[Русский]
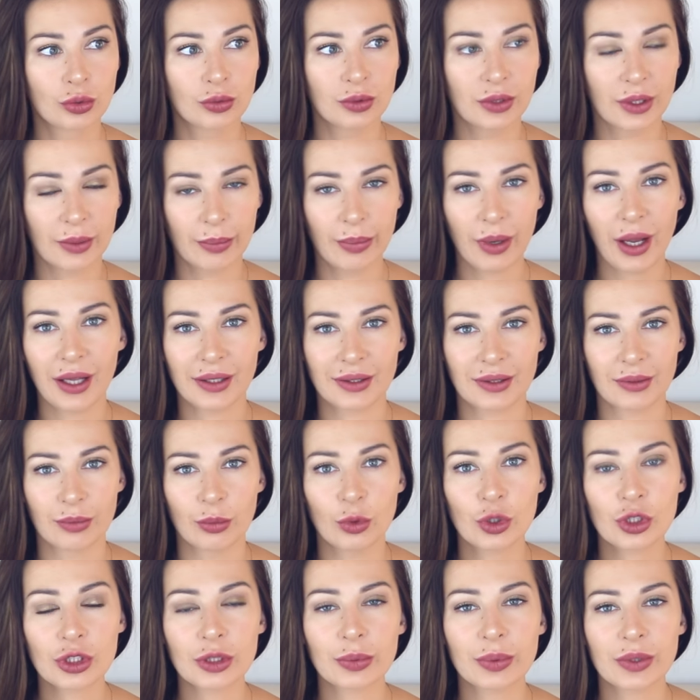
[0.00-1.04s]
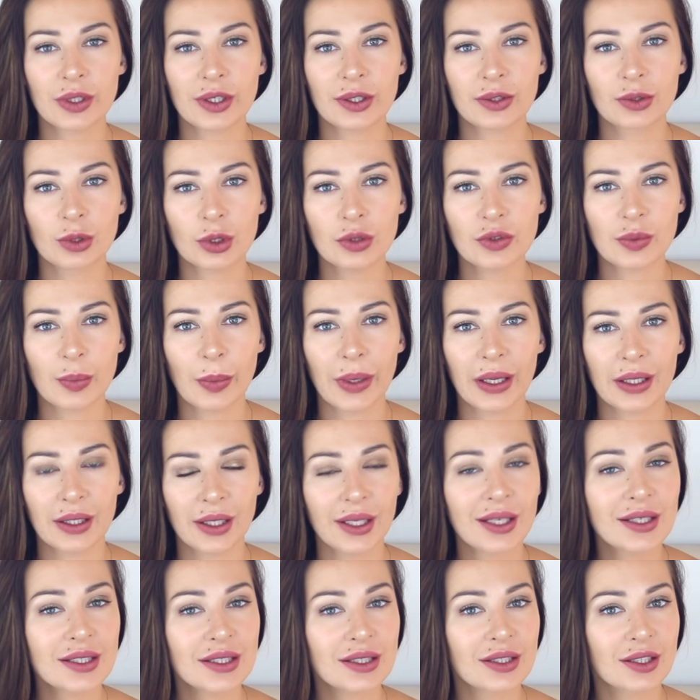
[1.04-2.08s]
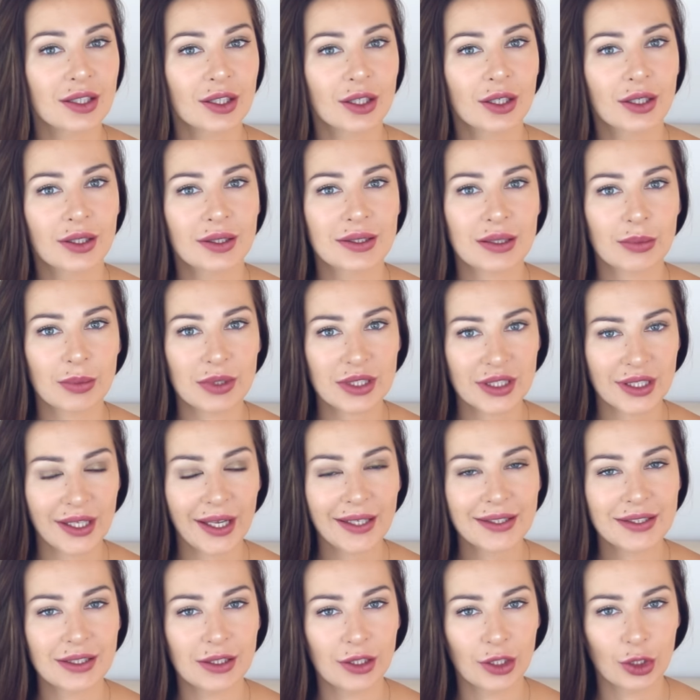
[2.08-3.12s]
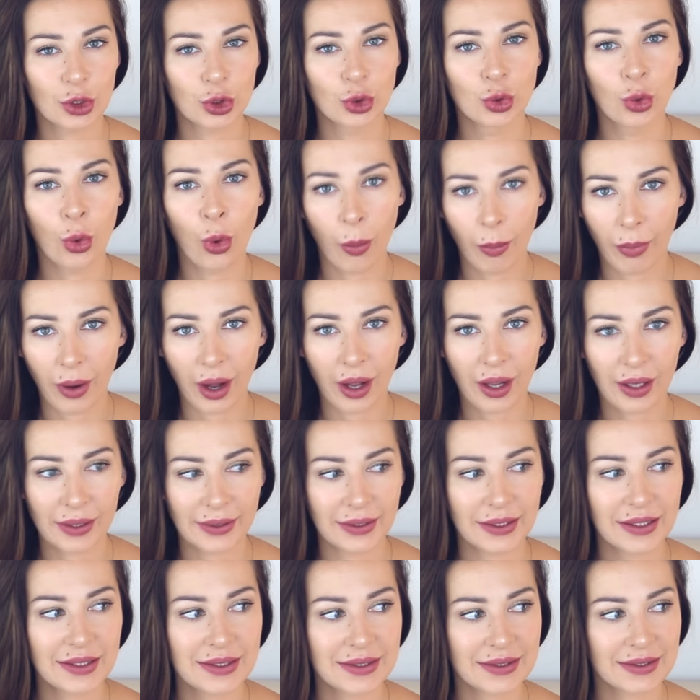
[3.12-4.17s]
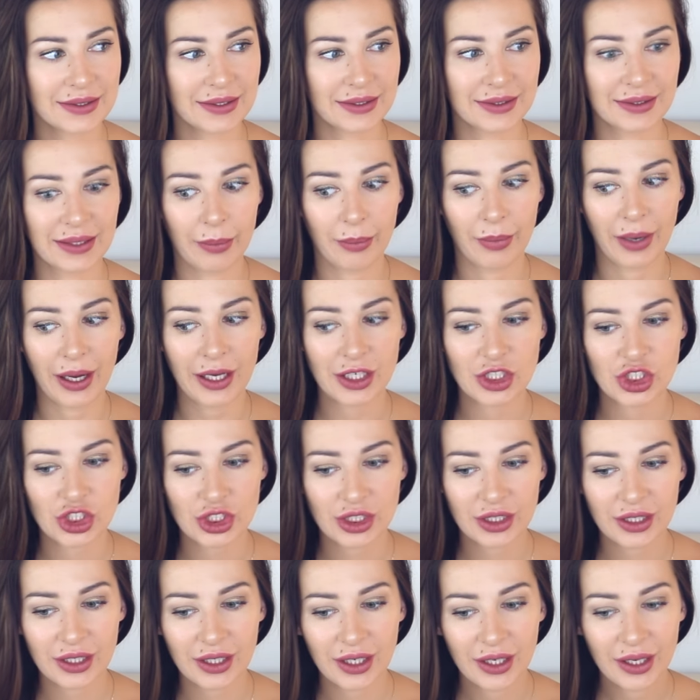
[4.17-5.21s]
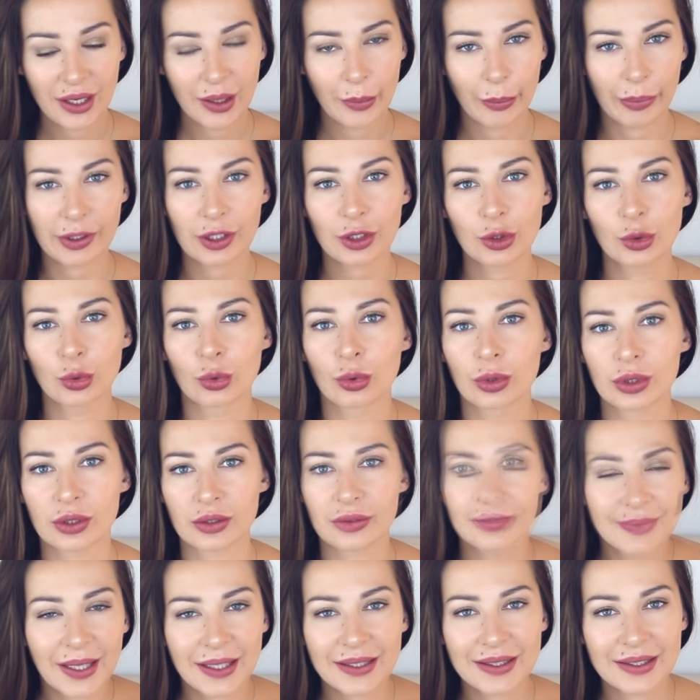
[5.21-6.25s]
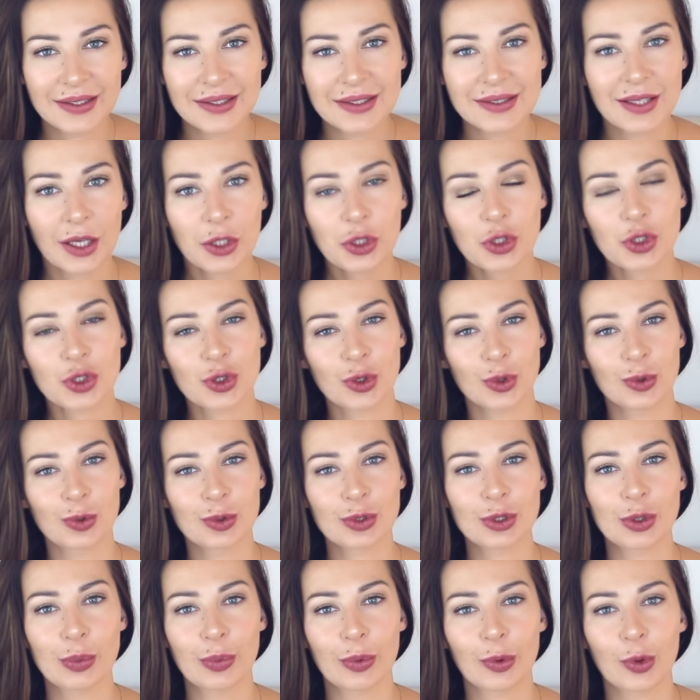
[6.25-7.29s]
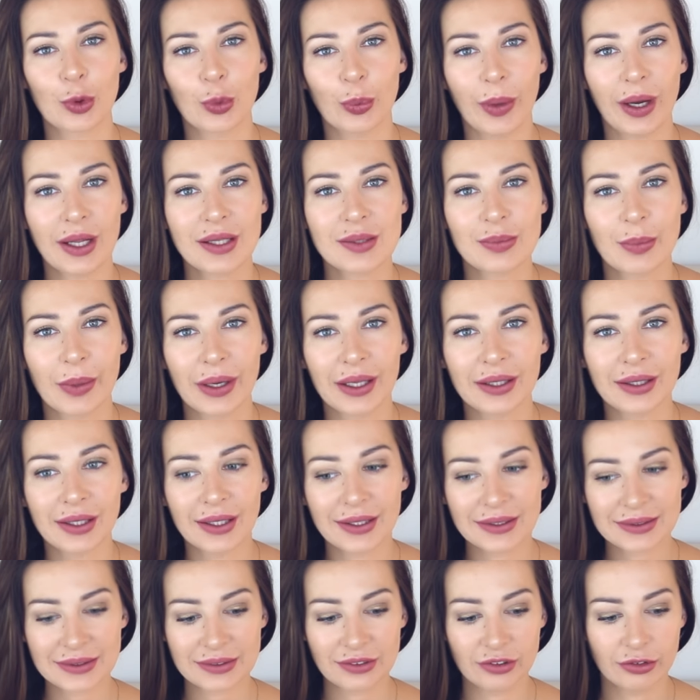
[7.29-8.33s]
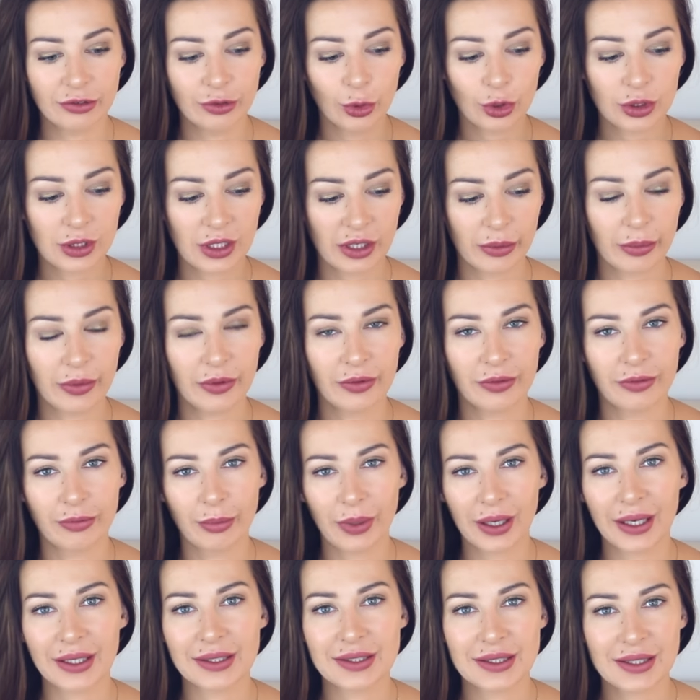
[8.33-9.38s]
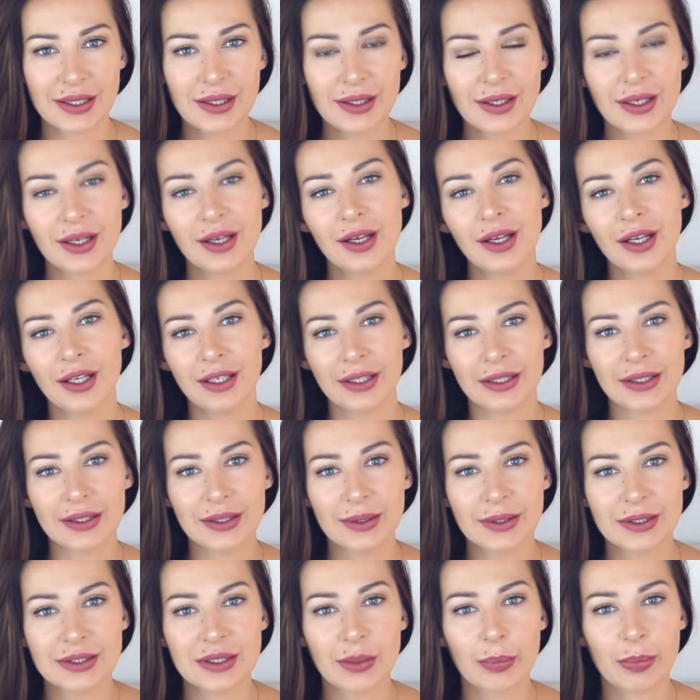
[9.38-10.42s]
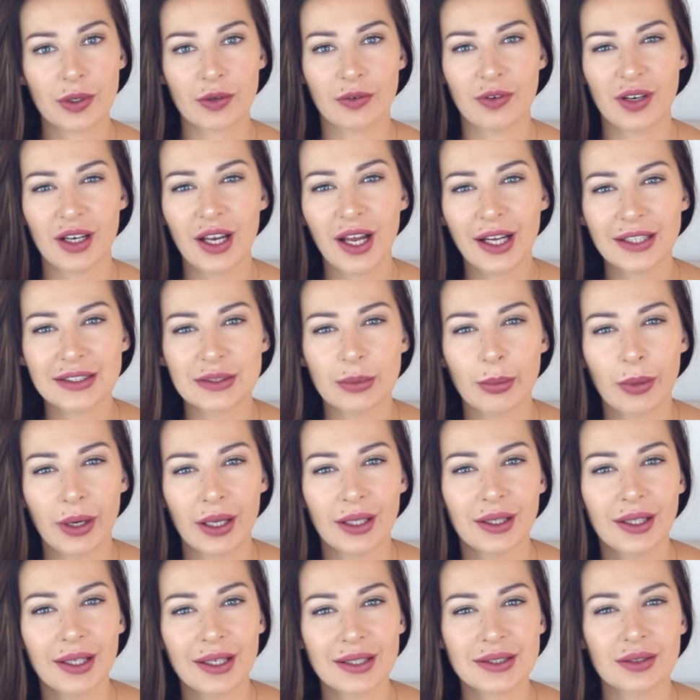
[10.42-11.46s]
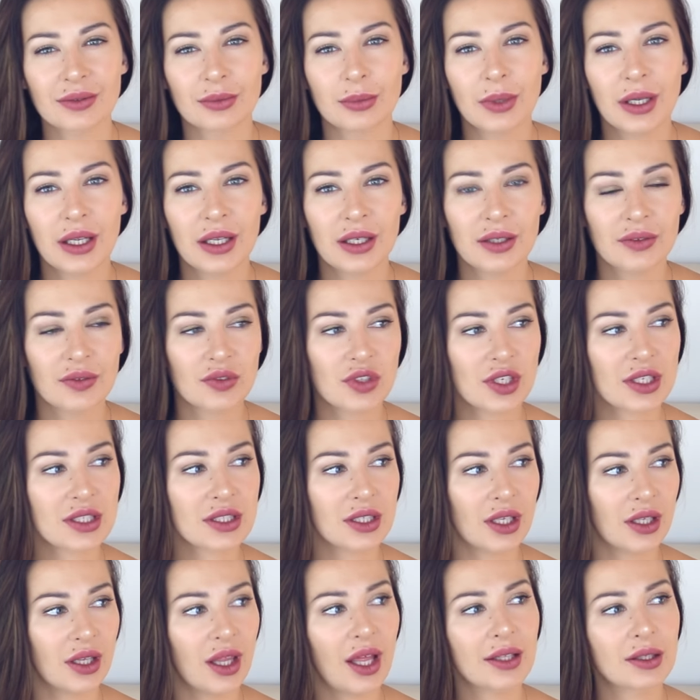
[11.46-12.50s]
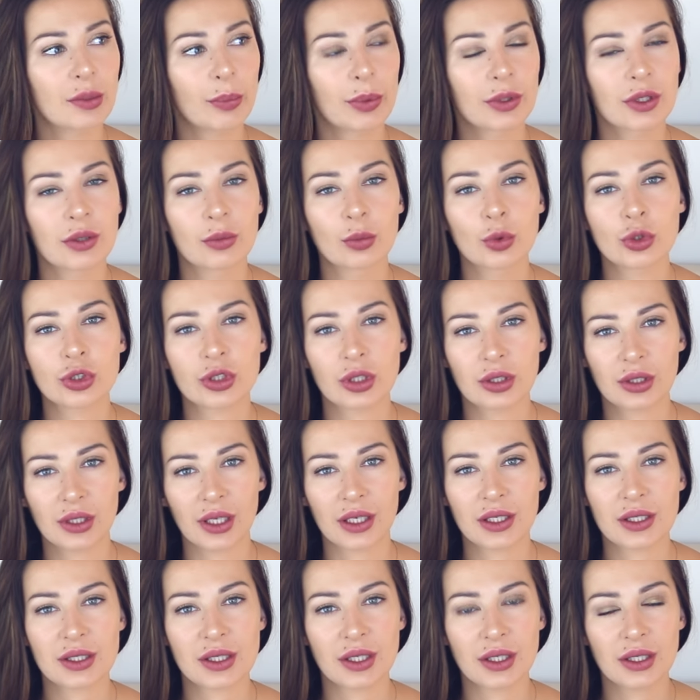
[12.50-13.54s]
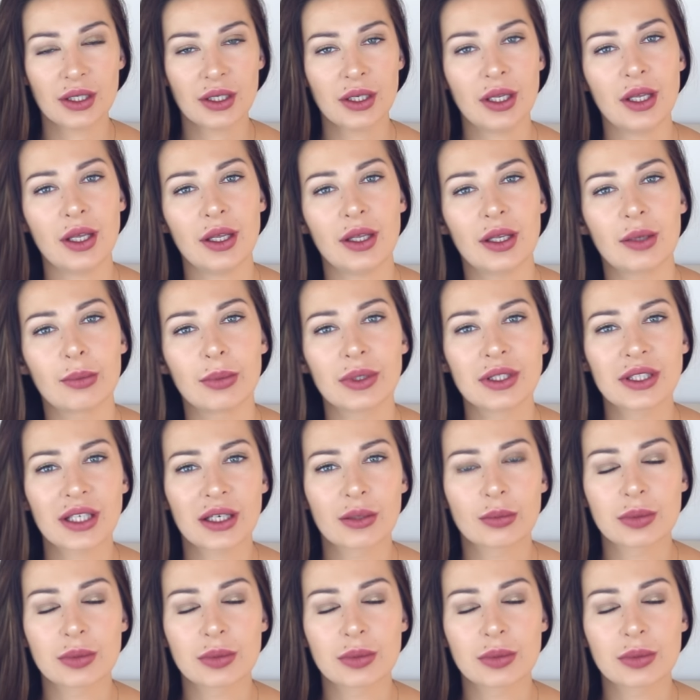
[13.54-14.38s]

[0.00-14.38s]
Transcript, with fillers: ребята, можно приготовить майонез самостоятельно дома из домашних продуктов. Это не значит, что нужно покупать майонез ведрами в магазине и заправлять майонезом все салаты, потому что так сытнее, и мы так